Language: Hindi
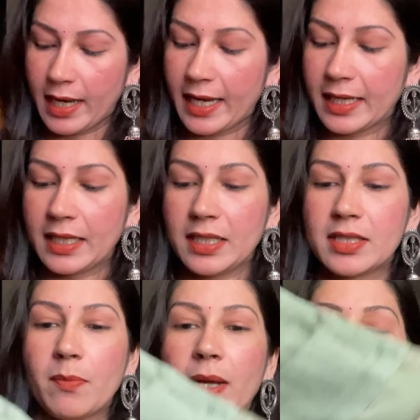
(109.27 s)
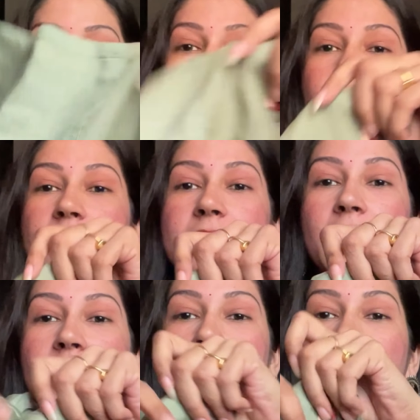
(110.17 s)
आएगी नीचे पल्ला भी इसका
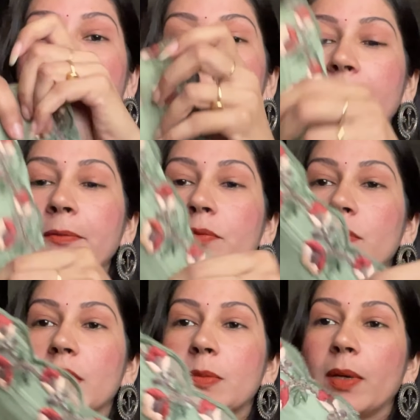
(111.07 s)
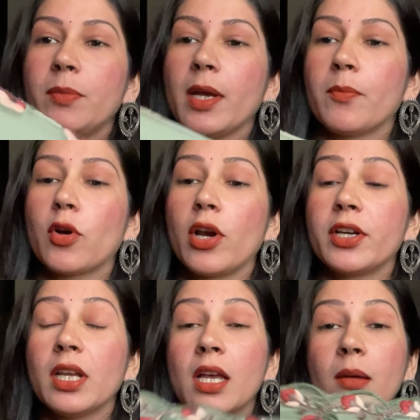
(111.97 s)
ये आएगा इस पर भी एम्ब्रॉयडरी
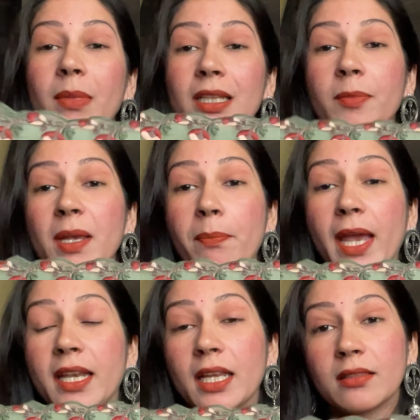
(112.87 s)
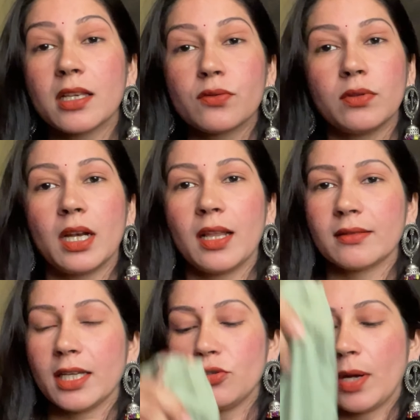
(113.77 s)
मतलब ये पहन के इतना सुंदर लगता
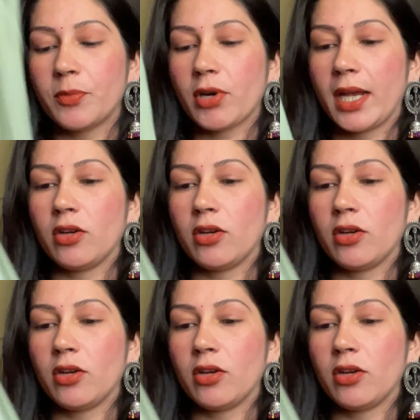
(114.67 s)
है जो आप ट्राइन